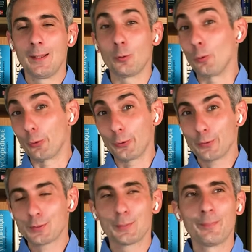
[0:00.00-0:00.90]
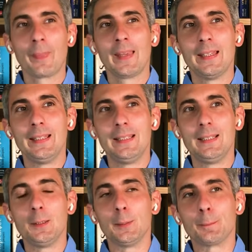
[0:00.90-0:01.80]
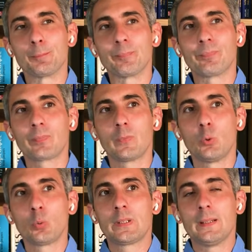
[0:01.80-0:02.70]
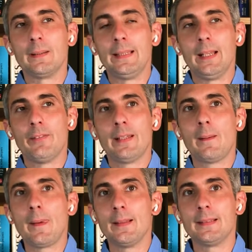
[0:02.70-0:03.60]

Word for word: congruentes. Et donc il y avait